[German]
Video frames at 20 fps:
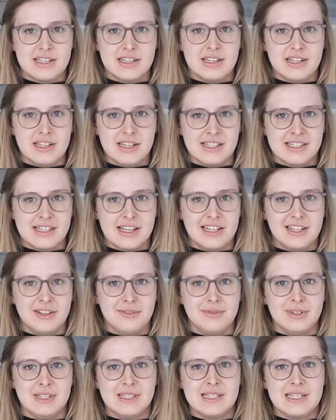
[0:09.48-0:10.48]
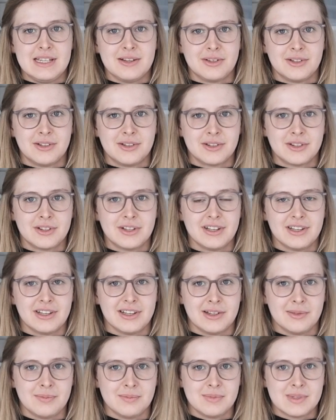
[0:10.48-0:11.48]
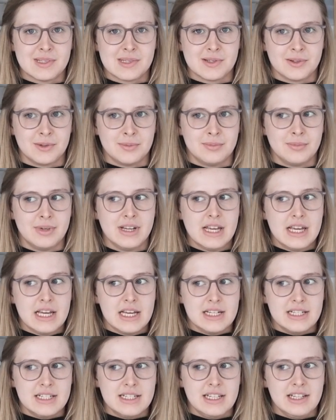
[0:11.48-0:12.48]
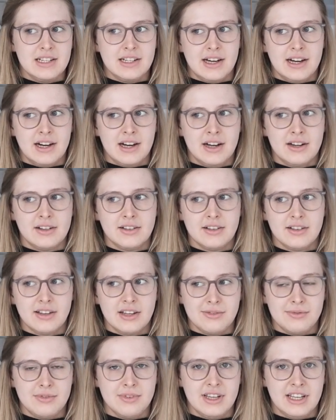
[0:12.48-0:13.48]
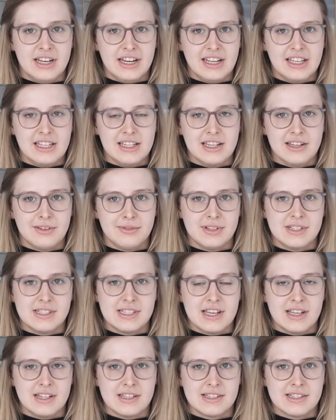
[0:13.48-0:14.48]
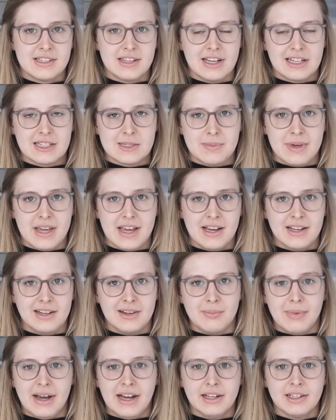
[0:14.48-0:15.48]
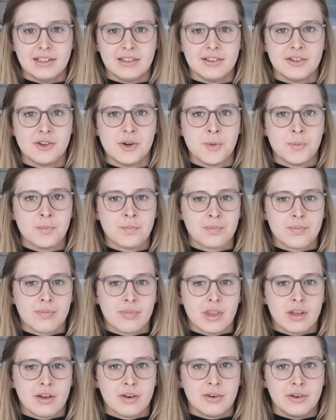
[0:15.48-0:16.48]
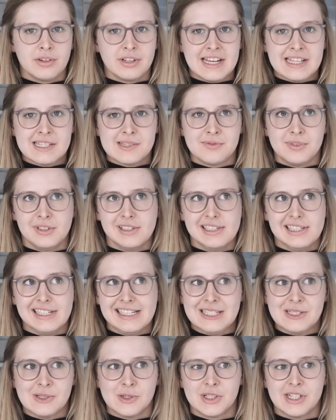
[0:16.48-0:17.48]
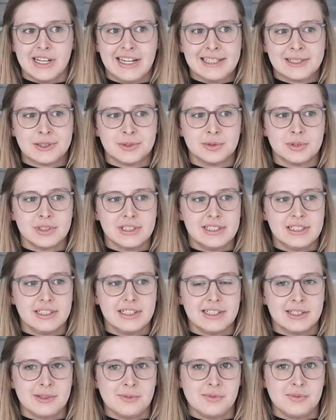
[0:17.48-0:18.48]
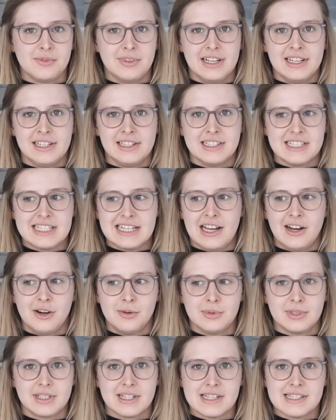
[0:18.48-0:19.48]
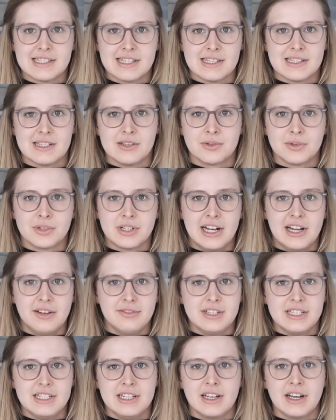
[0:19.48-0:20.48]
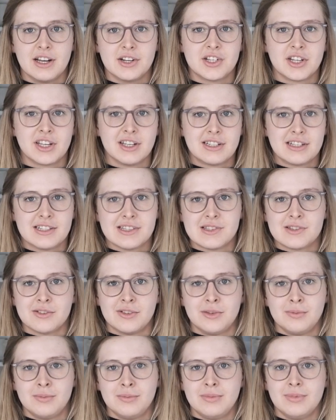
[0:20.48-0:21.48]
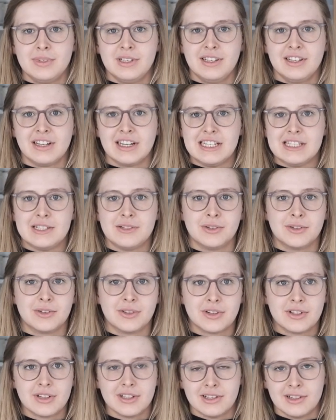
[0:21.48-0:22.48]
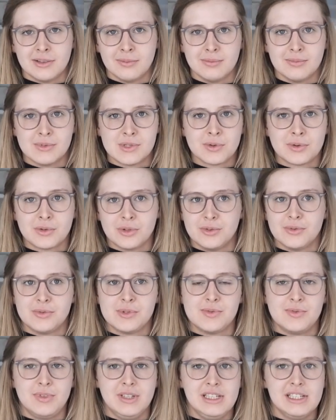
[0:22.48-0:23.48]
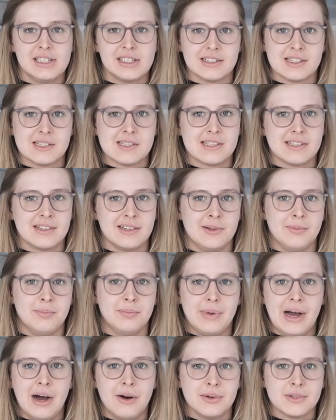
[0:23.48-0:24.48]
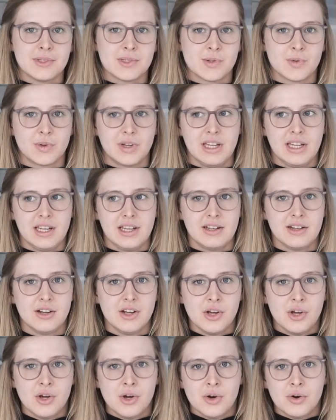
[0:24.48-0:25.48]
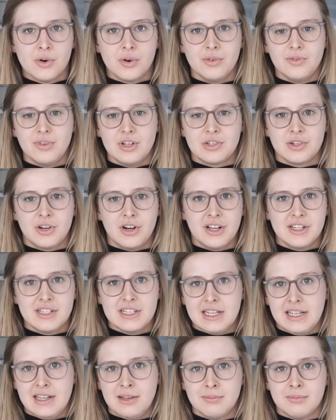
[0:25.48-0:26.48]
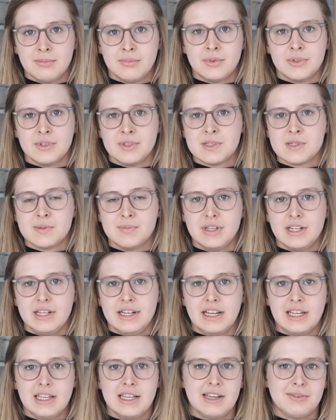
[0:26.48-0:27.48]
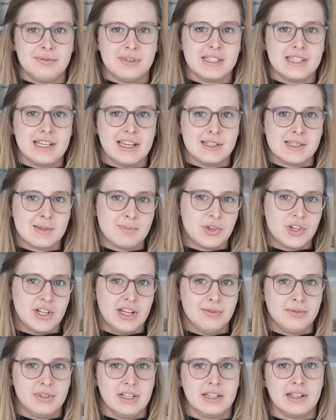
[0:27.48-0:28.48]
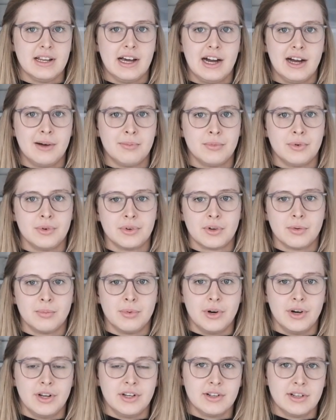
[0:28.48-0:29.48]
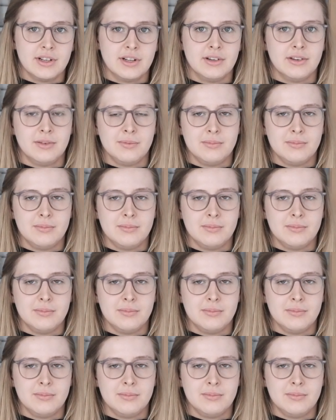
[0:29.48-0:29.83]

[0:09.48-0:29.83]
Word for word: die Zertifizierung ähm, zum DENA Energieeffizienzexperten machen und das finde ich total cool, ähm, weil ich glaube, dass das ein total wichtiger Schritt ist, um in Richtung ähm, zukunftsfähiges ähm, Bauen zu gehen und wir dort eben uns mit Energieeffizienz beschäftigt haben und Gebäude